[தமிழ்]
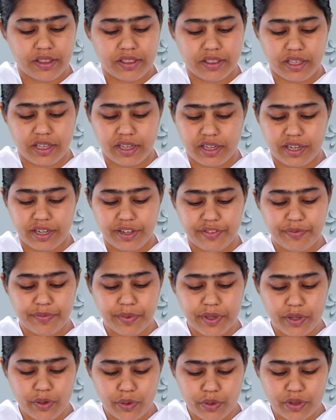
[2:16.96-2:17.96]
तकलीफ
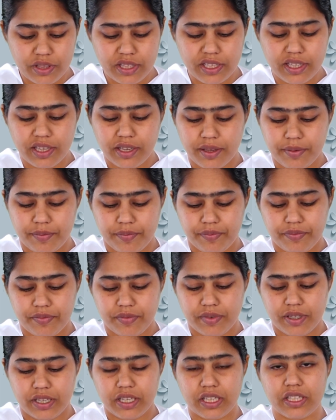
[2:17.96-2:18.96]
भी होती है
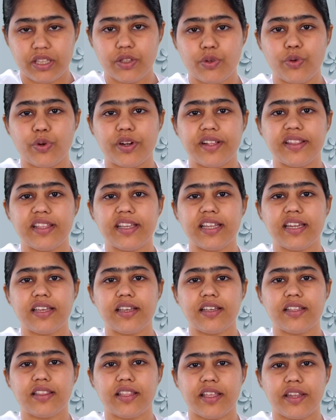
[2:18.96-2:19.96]
இது
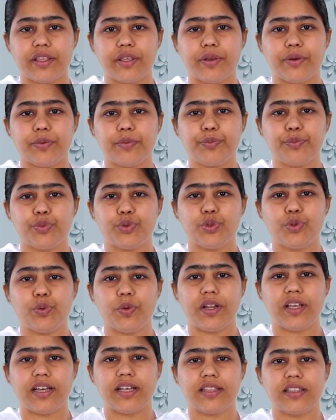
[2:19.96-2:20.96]
குழந்தைகளுக்கு தெரியும் புது
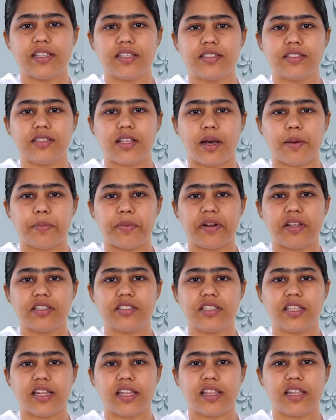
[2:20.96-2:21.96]
உலகத்தை ஸ்தாபனா
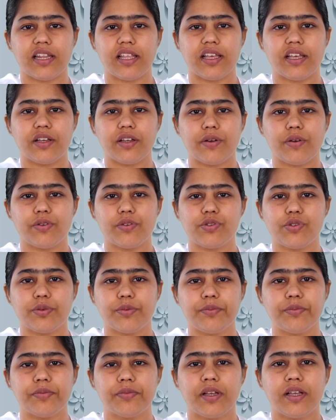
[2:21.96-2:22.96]
செய்கிறதுல
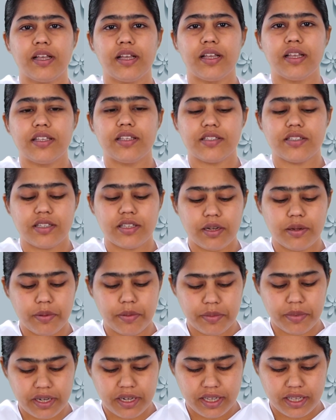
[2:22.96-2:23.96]
கொஞ்சம்
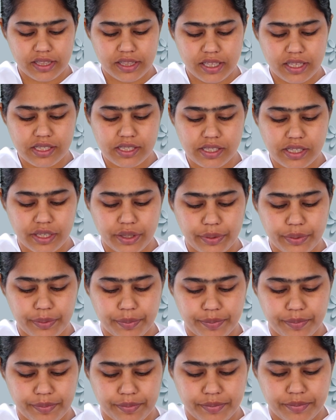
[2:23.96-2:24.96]
சிரமம் இருக்கத்தான்
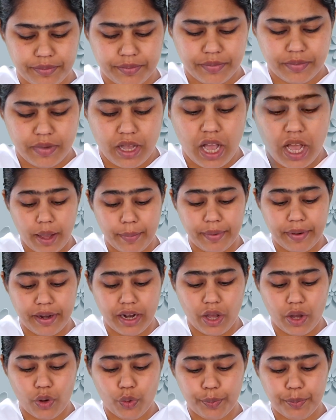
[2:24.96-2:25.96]
செய்யும்
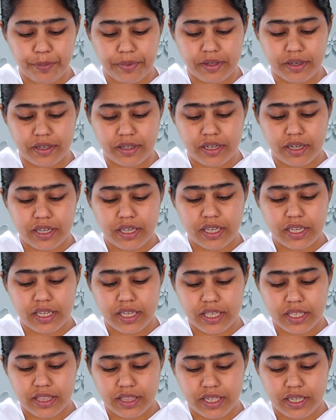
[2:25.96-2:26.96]
அபலாவும் பர்
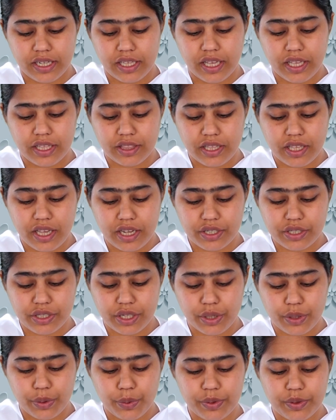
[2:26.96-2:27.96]
இத்தனை
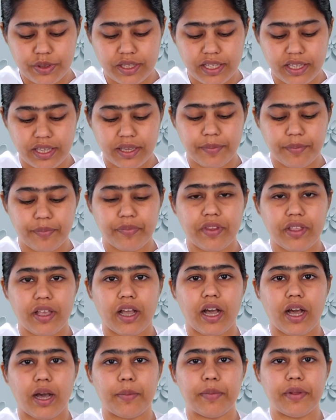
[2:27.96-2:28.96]
அத்தியாக்ஷர் ஓத்தே
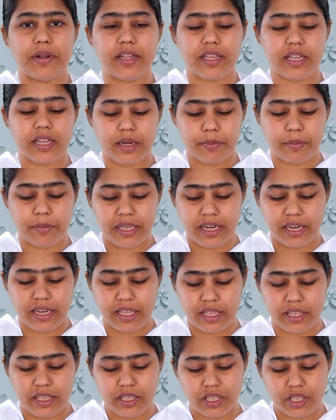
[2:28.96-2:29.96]
அபலைகள்
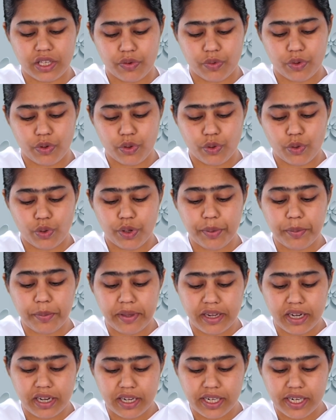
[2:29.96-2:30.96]
மேலே எவ்வளோ
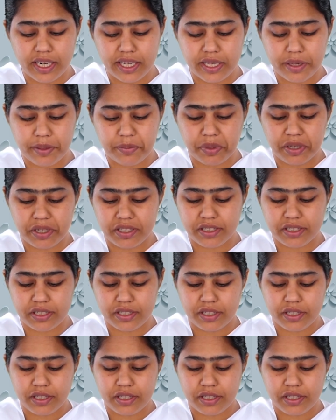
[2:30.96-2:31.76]
கொடுமைகள் இழைக்கப்படுது